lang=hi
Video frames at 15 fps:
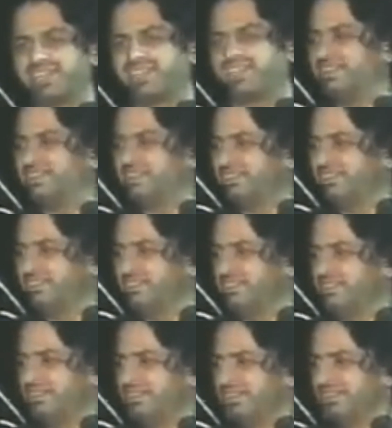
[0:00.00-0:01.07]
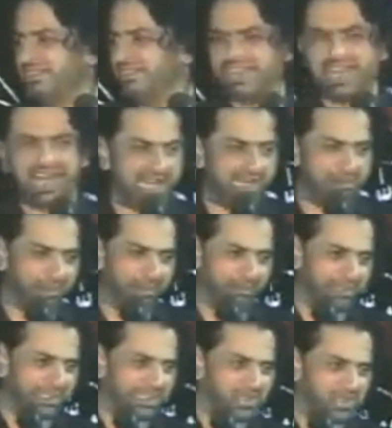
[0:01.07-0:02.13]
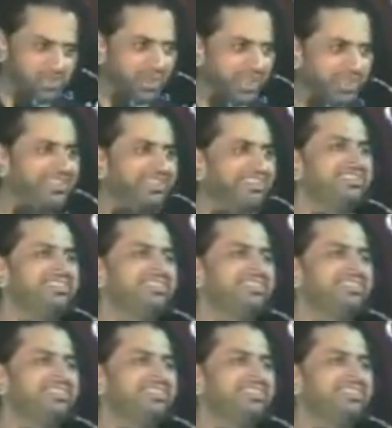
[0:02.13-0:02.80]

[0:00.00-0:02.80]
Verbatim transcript: कहे ये आल मोहम्मद की सुन्नत